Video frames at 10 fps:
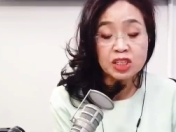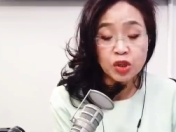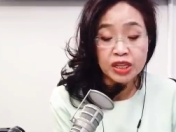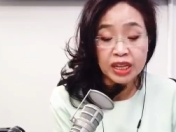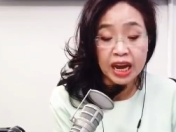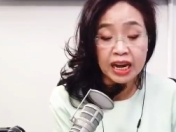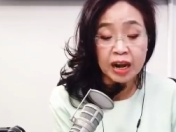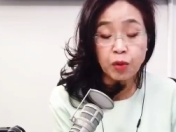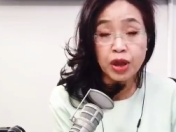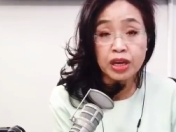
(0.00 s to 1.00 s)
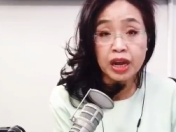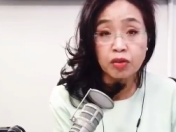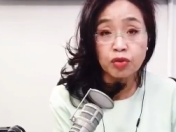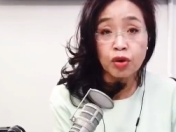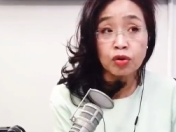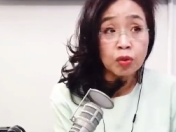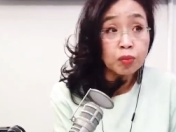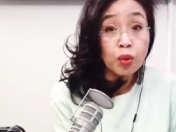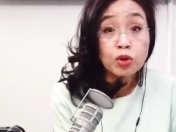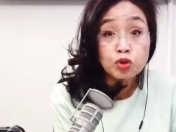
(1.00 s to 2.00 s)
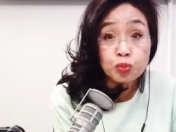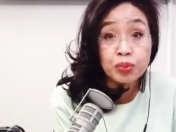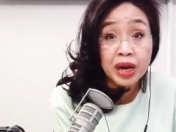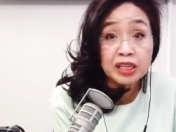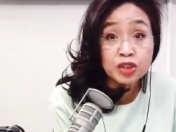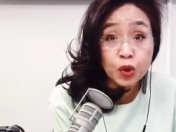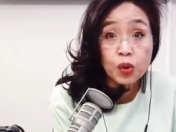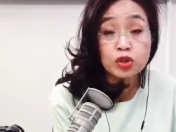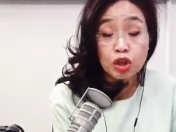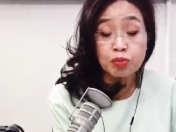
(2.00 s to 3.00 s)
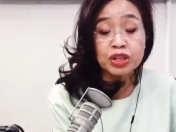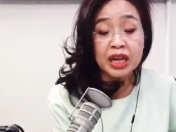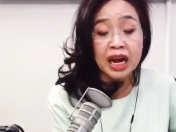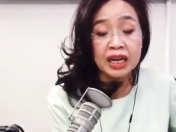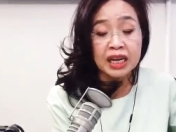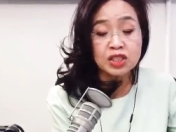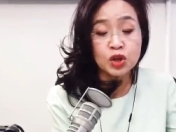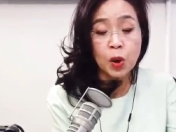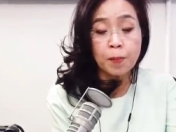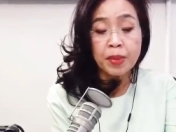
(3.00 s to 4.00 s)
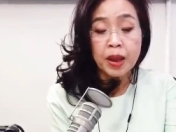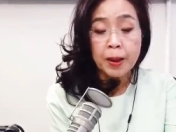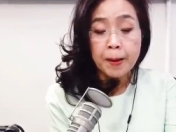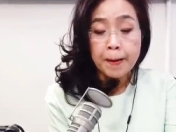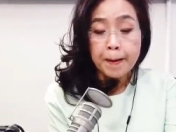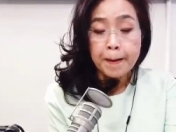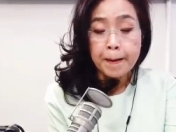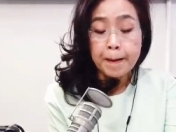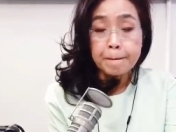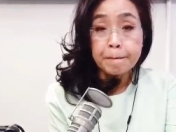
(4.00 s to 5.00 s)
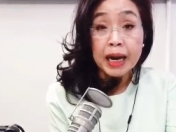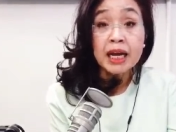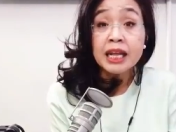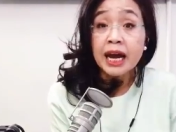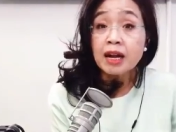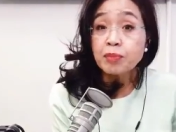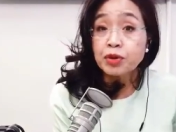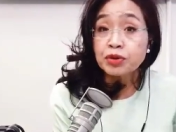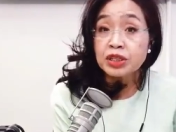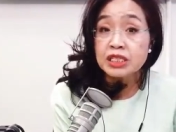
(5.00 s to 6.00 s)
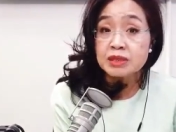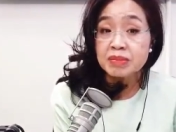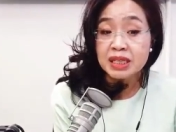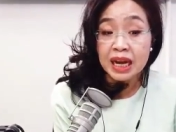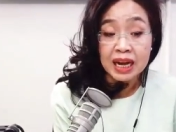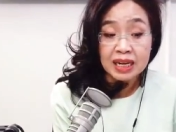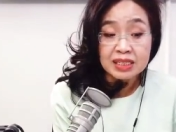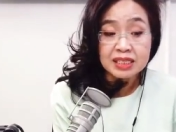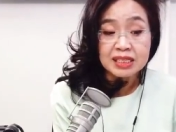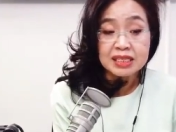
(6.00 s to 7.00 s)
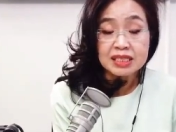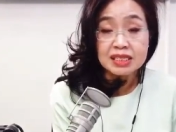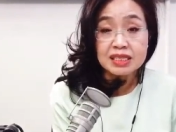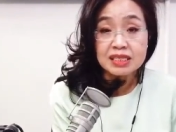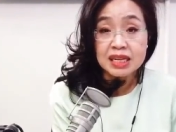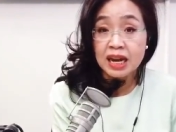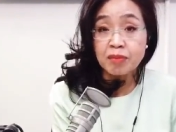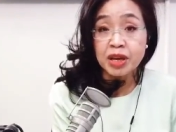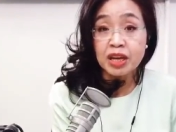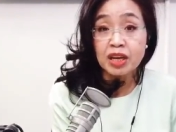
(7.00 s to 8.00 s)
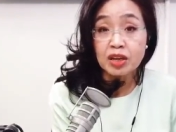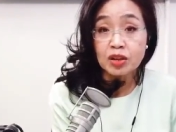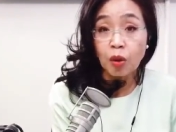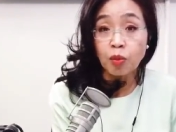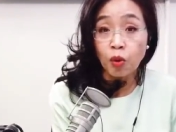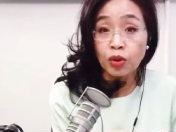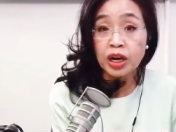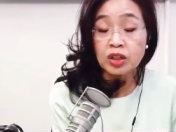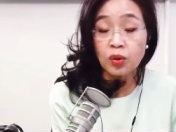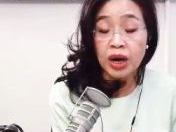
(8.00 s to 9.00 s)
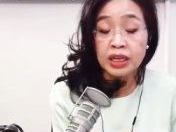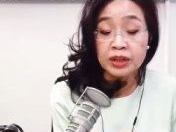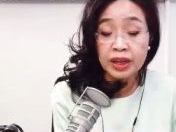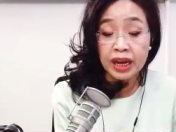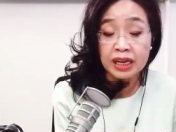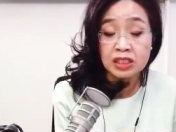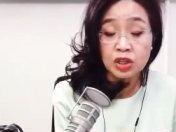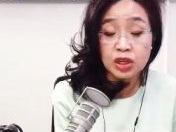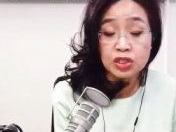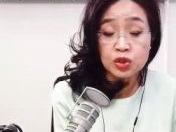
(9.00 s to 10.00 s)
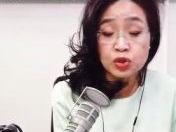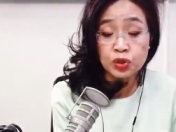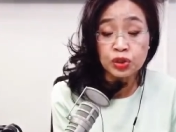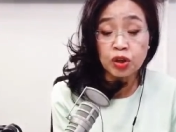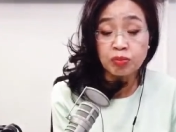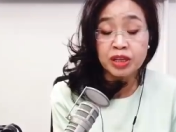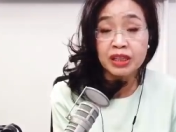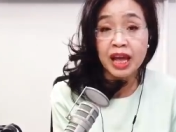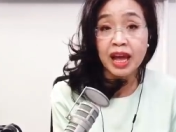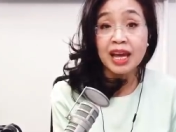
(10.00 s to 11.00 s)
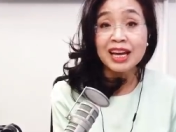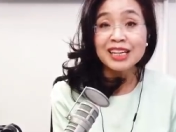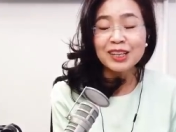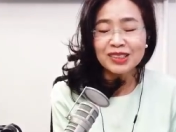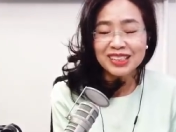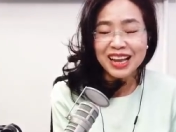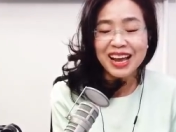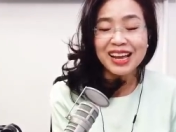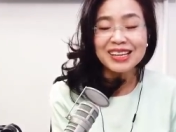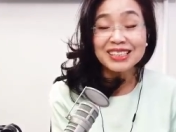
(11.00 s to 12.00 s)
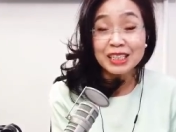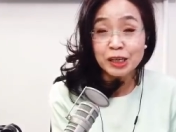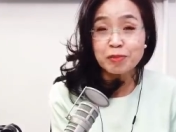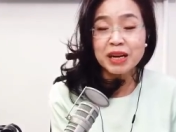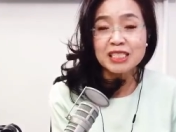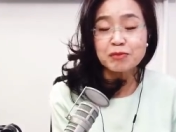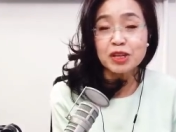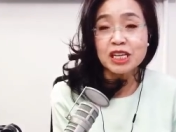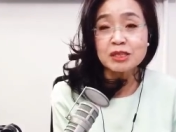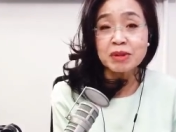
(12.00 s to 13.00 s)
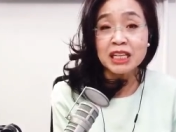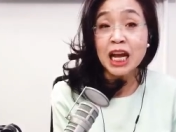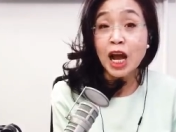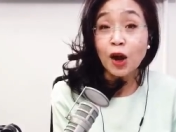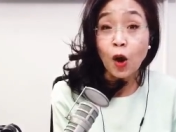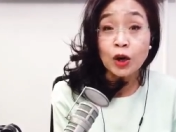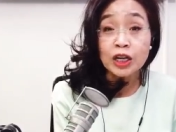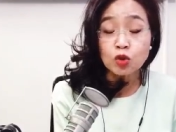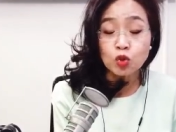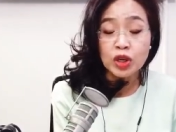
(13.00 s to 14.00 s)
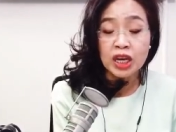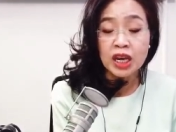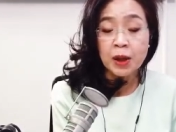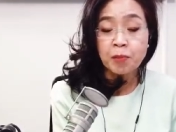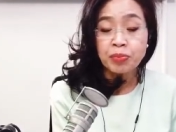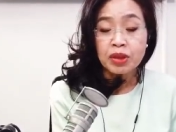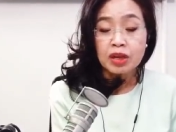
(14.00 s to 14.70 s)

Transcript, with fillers: 해야지 된다라고 얘기를 했고요. 그럼 뭘 준비하죠? 질문이 나가겠죠. 어, 밖에 나갈 필요는 있습니다. 사람이 너무 오랜 동안 이렇게 갇혀 있을 수는 없는데, 그런데 늘 말씀드리지만, 거리두기,